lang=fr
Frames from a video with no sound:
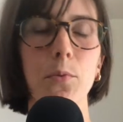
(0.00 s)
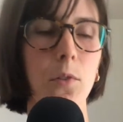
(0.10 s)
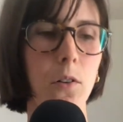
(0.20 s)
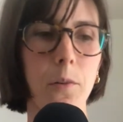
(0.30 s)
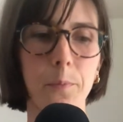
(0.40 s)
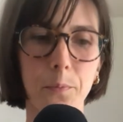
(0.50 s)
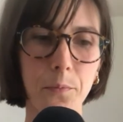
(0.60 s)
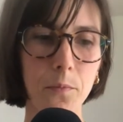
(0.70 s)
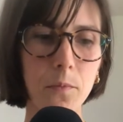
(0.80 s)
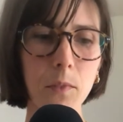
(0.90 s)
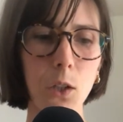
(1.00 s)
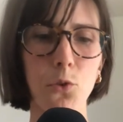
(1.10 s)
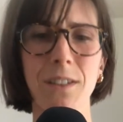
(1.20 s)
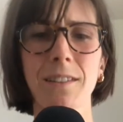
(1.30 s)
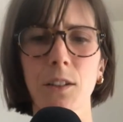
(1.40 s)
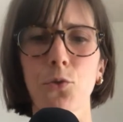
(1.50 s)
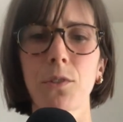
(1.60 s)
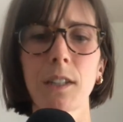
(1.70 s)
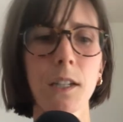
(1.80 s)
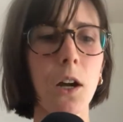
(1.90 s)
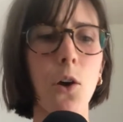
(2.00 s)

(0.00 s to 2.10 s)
Euh, aux États-Unis,